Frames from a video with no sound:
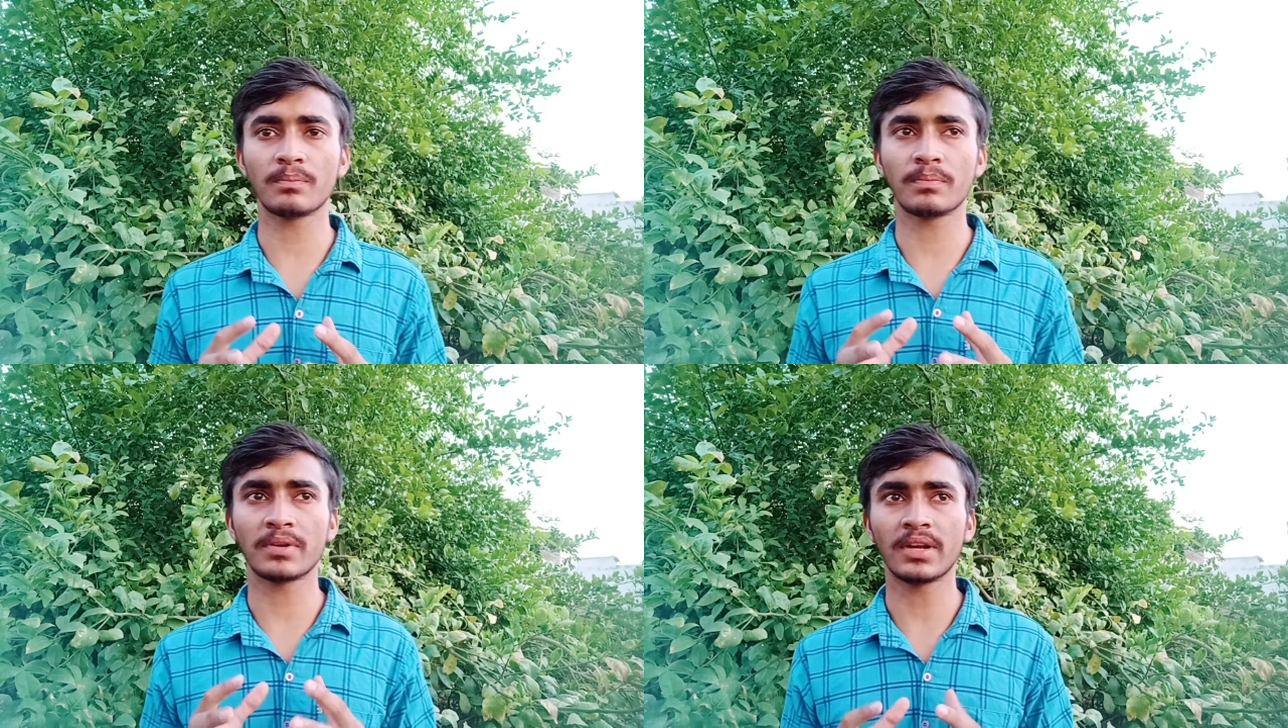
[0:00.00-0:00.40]

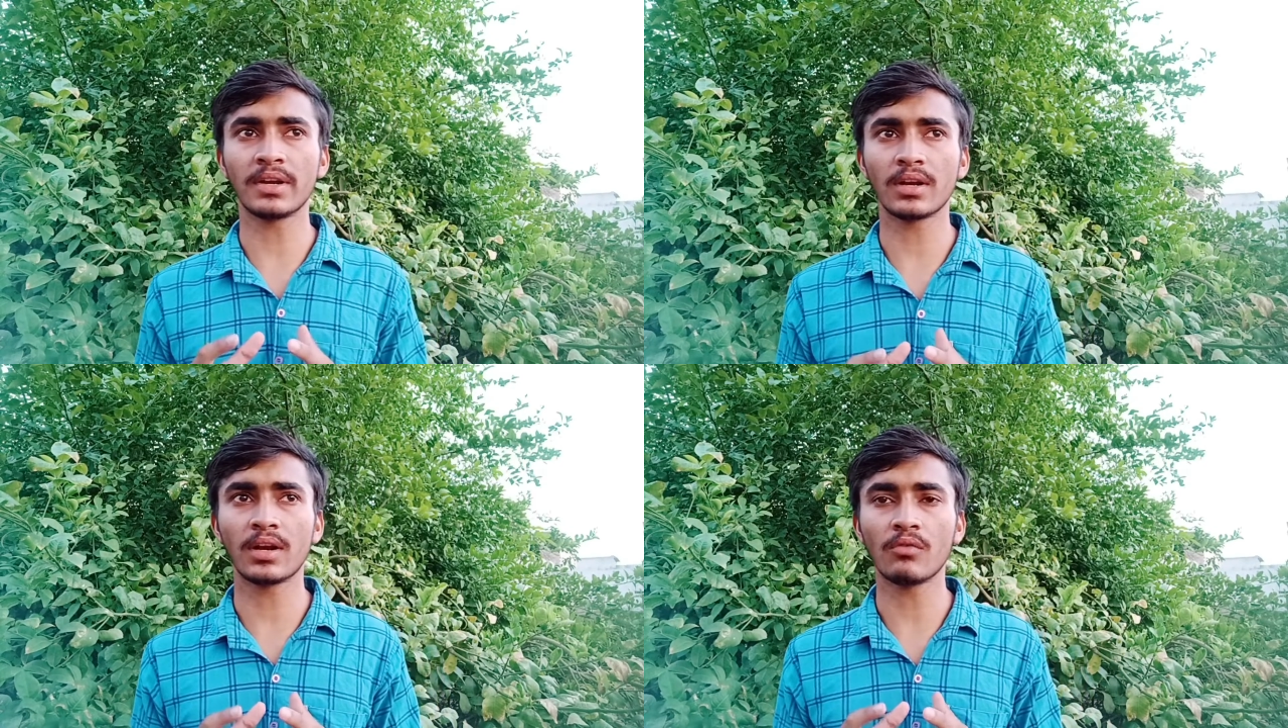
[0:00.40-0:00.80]
प्रेजेंट
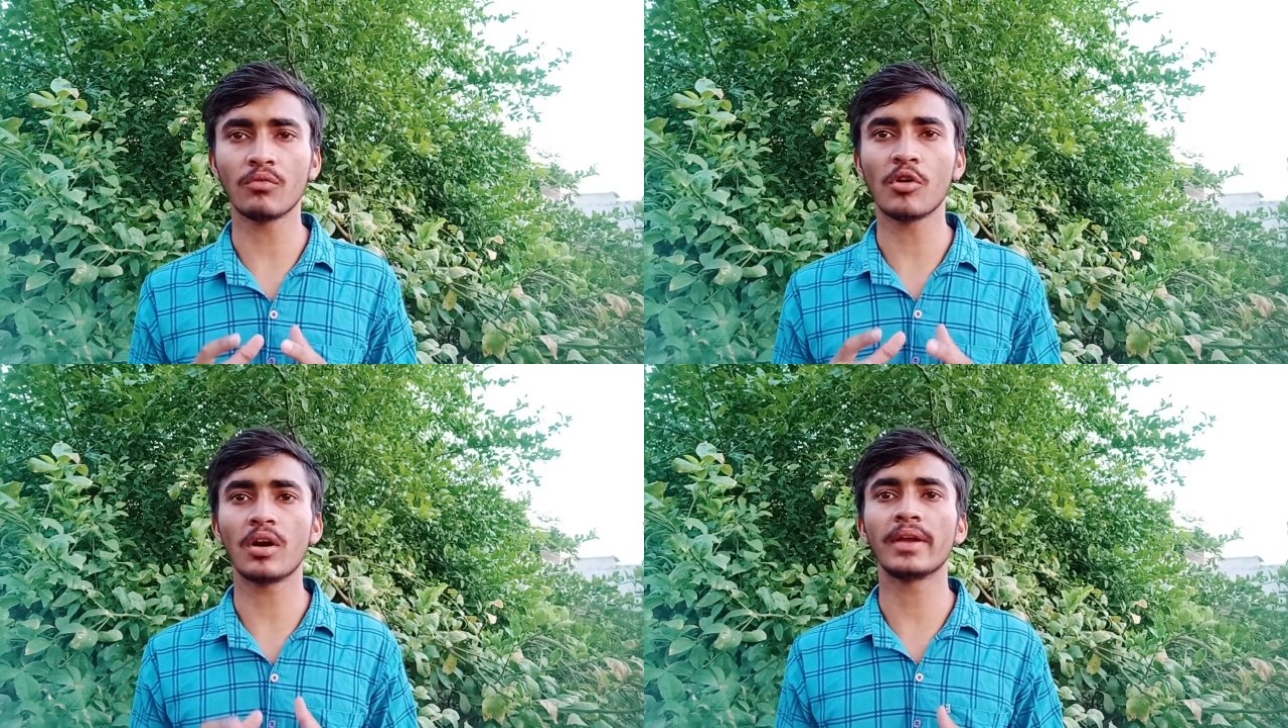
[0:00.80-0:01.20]
कर रहा हूँ
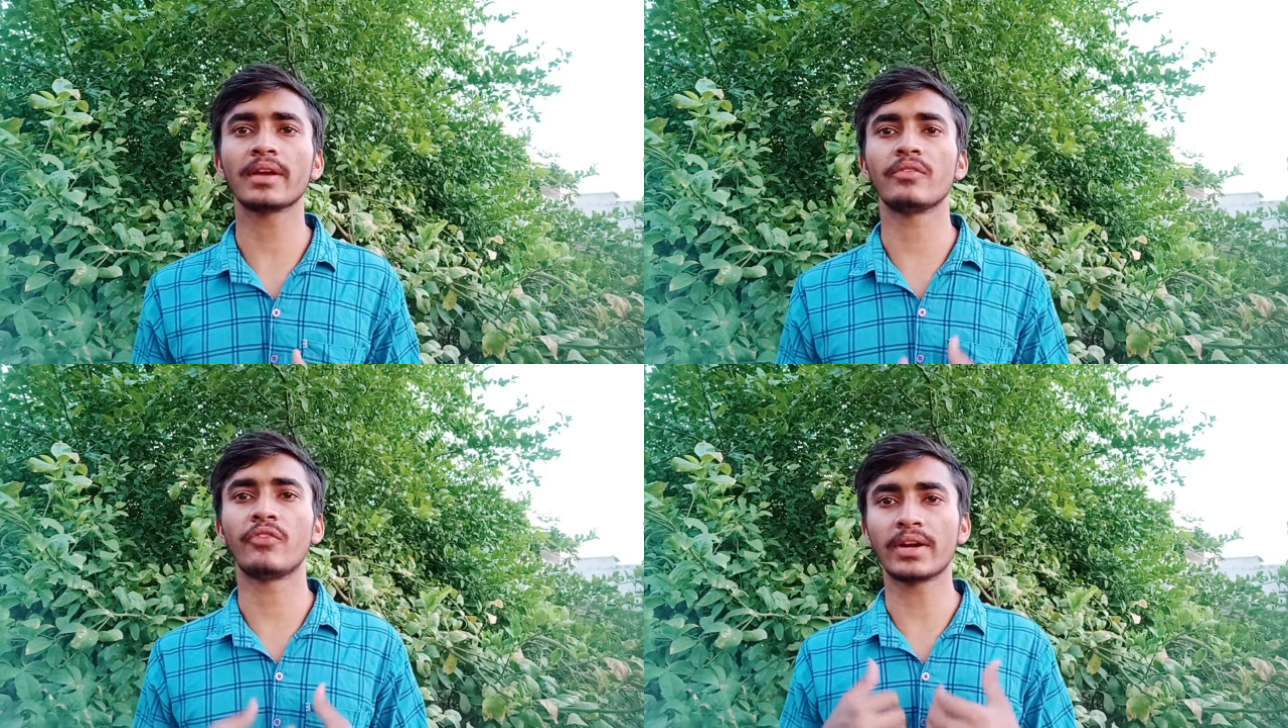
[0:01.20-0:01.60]
वो एक
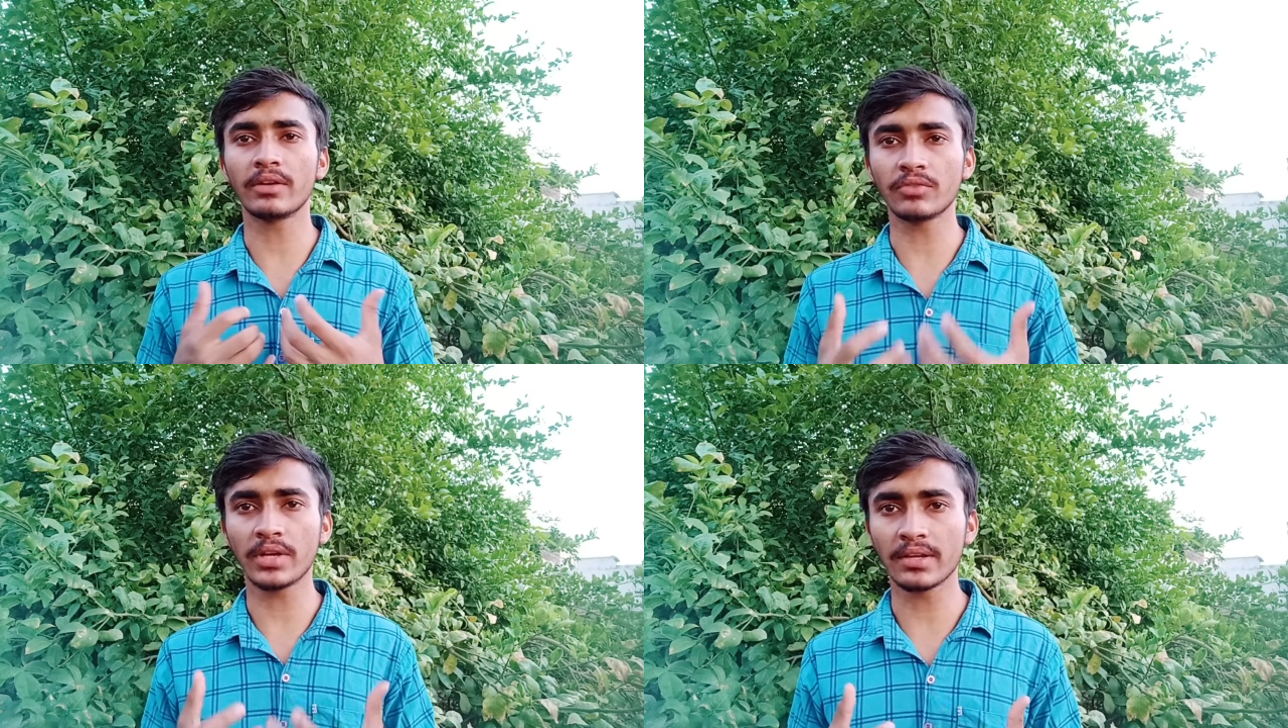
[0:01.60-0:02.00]

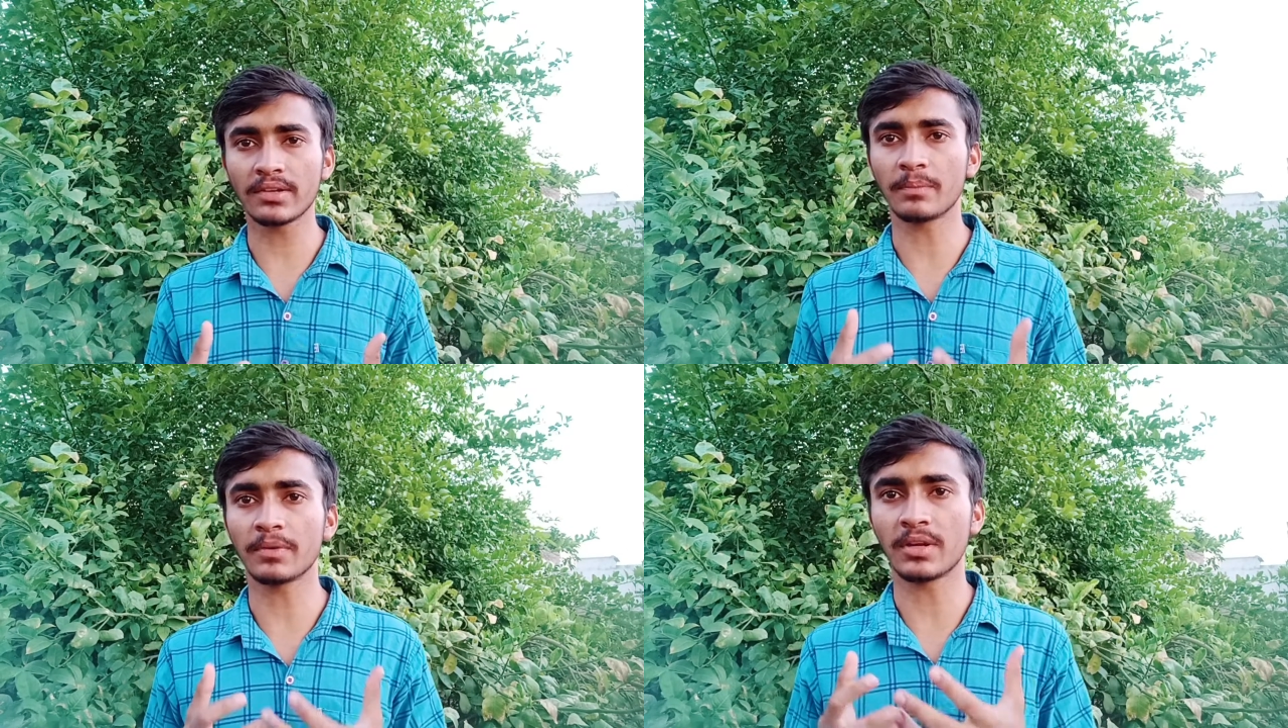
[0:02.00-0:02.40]
इफ़ेक्टिव तरीके से
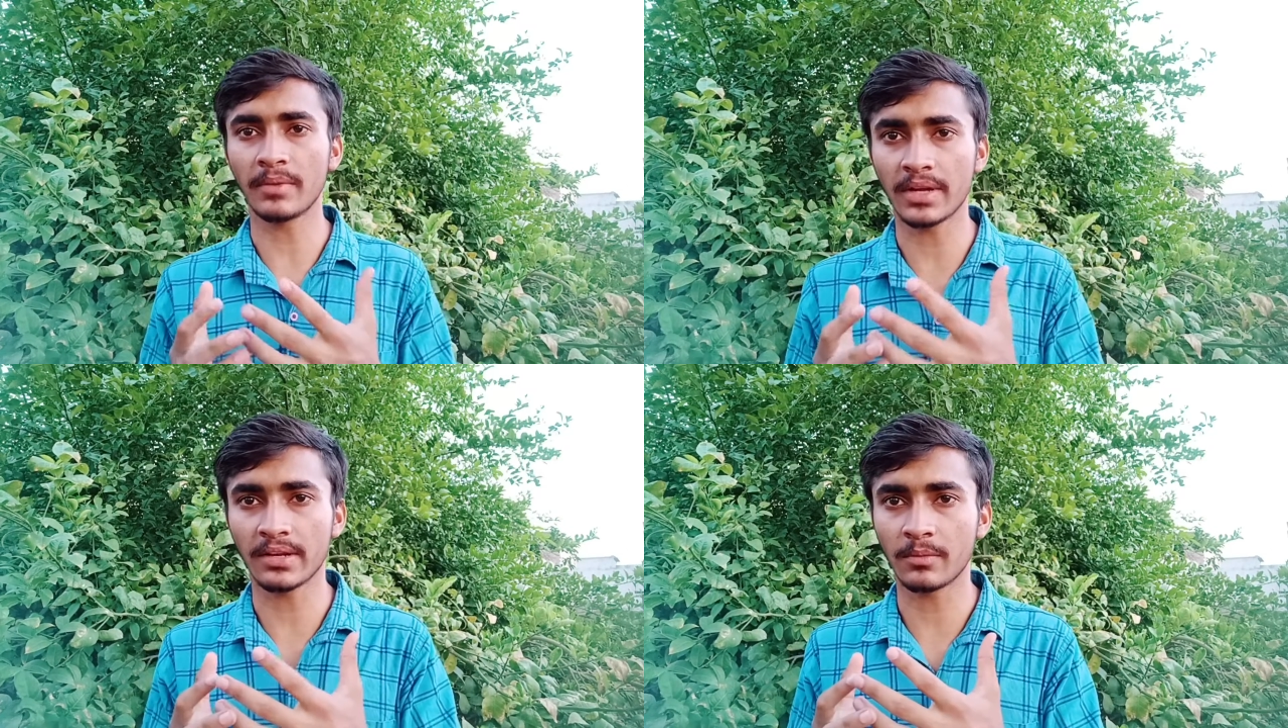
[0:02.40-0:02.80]
आपके सामने
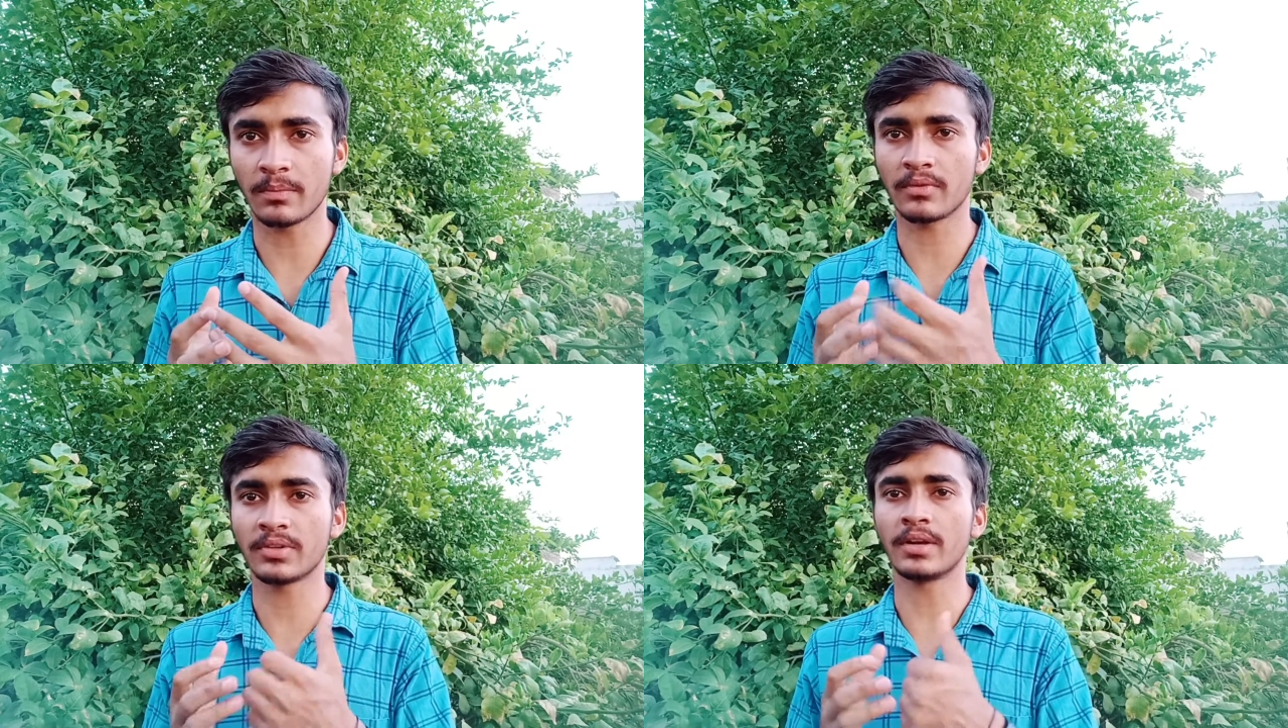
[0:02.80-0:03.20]
कैसे
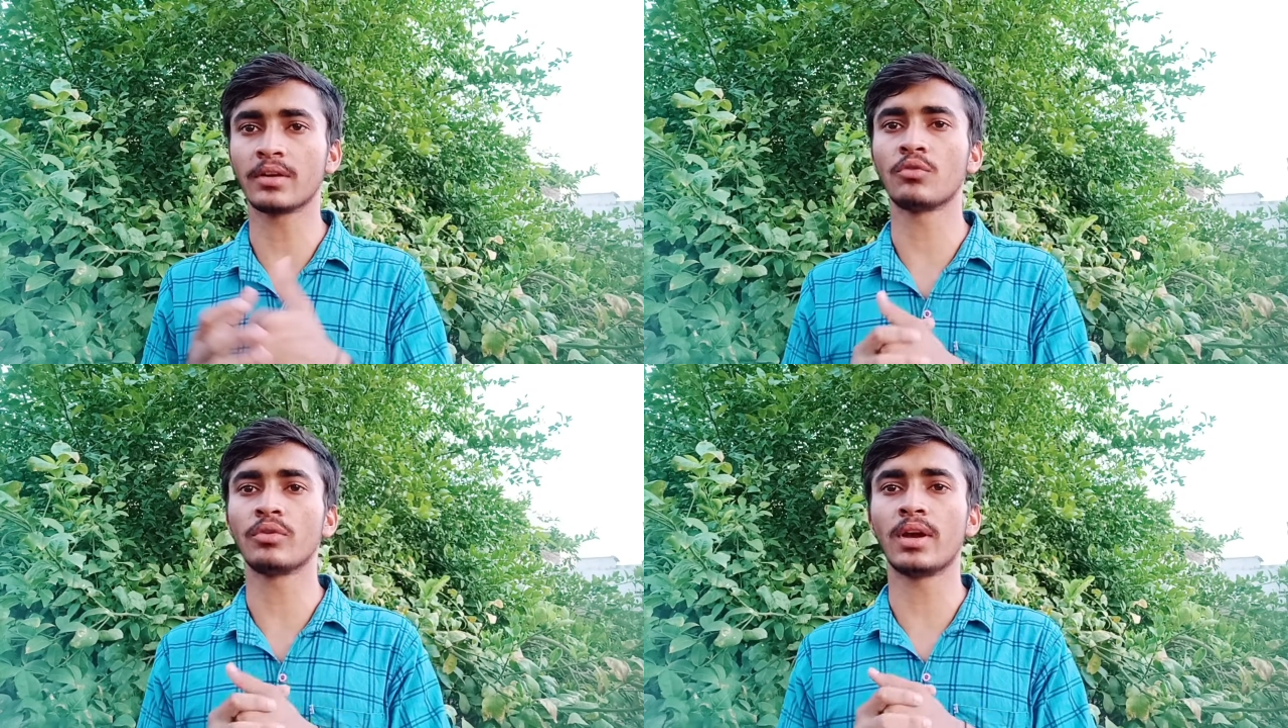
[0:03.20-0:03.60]
प्रेजेंट
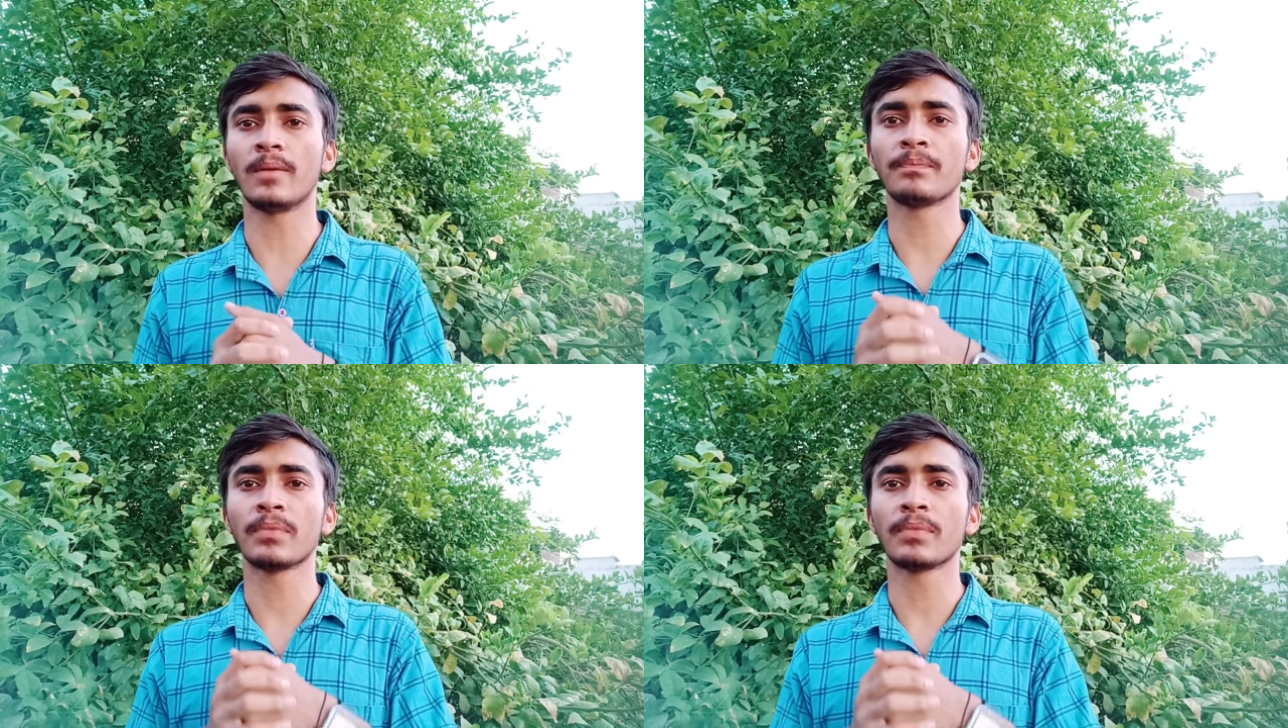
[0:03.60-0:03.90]
करूँ या